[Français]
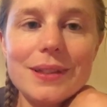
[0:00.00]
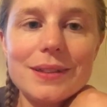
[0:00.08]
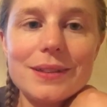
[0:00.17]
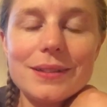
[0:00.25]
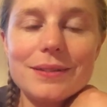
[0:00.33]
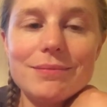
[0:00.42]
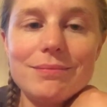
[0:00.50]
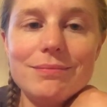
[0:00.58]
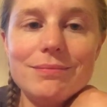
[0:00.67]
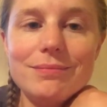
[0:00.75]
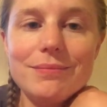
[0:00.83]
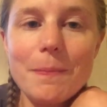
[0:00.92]

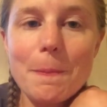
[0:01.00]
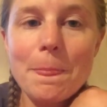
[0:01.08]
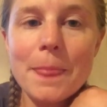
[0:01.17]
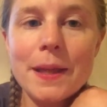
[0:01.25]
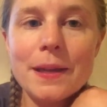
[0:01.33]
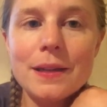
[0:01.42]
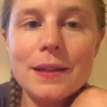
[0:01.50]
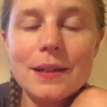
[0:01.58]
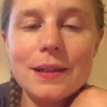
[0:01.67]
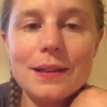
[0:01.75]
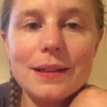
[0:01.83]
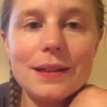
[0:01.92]
Euh,
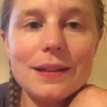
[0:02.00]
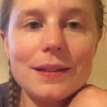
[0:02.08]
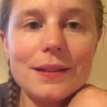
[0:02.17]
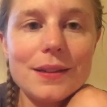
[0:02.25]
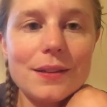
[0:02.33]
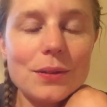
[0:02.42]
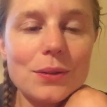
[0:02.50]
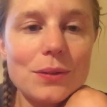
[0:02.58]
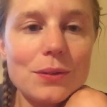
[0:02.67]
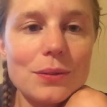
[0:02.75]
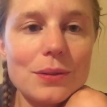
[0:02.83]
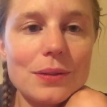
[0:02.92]
la descente
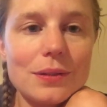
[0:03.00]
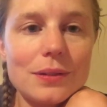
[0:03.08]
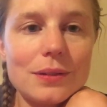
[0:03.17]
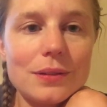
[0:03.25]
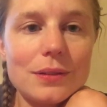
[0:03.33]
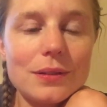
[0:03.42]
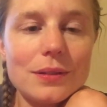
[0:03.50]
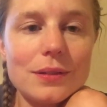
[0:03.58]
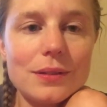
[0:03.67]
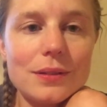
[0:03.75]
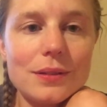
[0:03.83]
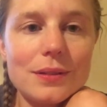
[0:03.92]
sur,
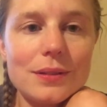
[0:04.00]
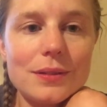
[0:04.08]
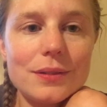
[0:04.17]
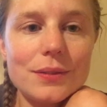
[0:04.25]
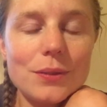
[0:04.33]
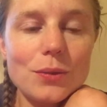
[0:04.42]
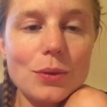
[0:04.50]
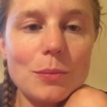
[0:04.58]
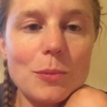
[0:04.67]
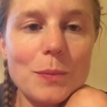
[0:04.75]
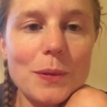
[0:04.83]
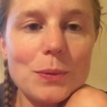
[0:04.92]
euh, sur
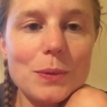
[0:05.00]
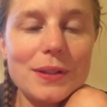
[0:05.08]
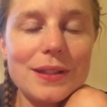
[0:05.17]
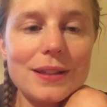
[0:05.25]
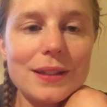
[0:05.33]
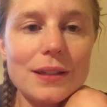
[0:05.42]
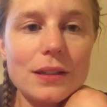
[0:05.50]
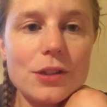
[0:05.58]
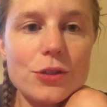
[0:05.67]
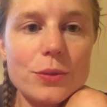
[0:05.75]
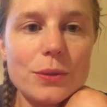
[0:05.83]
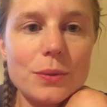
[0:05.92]
mon Pérou était très très
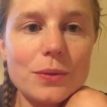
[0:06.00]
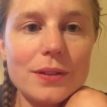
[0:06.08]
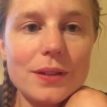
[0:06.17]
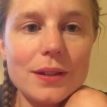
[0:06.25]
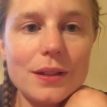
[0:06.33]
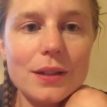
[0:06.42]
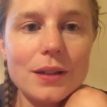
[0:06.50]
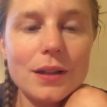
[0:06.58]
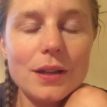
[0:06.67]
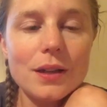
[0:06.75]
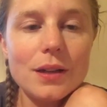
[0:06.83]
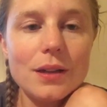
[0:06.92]
chouette aussi.
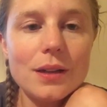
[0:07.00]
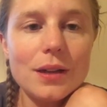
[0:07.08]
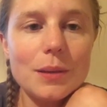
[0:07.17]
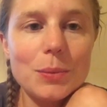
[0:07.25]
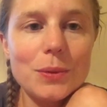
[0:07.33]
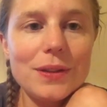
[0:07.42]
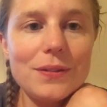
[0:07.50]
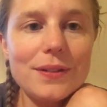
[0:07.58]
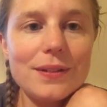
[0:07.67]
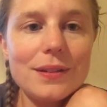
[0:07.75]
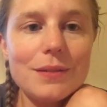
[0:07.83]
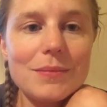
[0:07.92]
Un peu
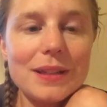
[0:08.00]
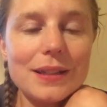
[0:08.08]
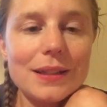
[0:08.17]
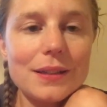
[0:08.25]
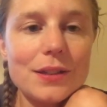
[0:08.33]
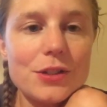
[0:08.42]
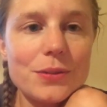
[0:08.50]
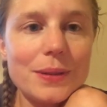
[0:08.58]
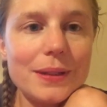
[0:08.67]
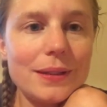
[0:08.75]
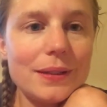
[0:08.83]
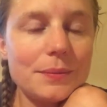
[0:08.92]
difficile, mais très très
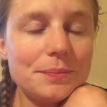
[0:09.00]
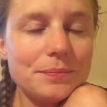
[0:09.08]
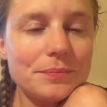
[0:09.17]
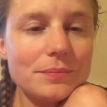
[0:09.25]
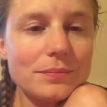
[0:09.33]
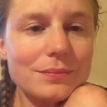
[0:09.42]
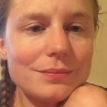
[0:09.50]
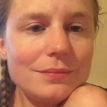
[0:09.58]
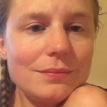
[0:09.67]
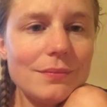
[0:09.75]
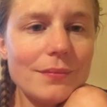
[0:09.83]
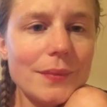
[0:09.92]
chouette.
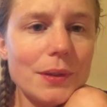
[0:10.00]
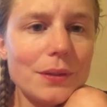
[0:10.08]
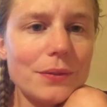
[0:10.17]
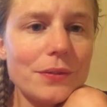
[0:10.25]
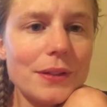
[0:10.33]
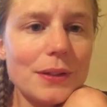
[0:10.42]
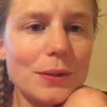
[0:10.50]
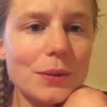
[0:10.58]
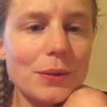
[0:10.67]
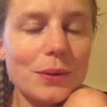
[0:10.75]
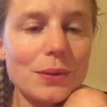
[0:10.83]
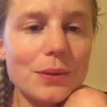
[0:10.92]
En fait,
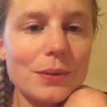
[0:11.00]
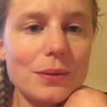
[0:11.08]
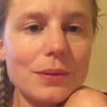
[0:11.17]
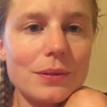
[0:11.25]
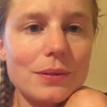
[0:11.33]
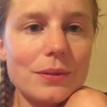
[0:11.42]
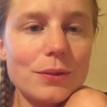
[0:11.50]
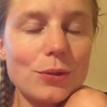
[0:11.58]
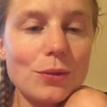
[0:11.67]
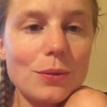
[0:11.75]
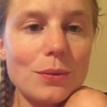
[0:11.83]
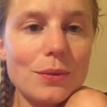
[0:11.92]
je
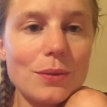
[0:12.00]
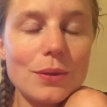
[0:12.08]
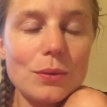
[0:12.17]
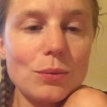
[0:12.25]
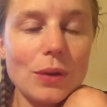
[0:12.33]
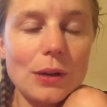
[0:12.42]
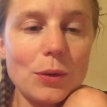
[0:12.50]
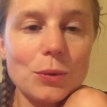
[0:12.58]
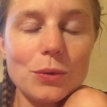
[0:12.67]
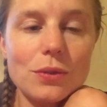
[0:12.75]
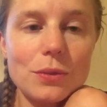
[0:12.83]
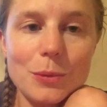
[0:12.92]
suis. Alors,
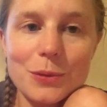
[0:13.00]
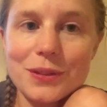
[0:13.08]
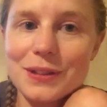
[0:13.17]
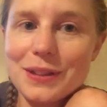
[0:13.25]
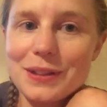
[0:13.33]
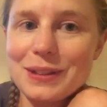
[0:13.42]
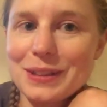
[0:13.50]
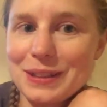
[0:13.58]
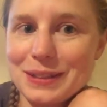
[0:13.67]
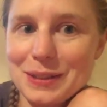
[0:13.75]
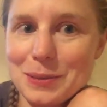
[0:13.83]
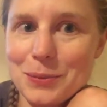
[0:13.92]
non seulement c'était
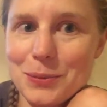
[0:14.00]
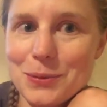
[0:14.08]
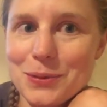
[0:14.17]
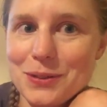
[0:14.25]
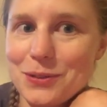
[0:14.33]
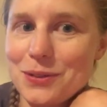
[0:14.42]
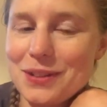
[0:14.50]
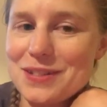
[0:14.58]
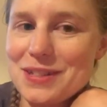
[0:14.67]
très très beau, et je sais,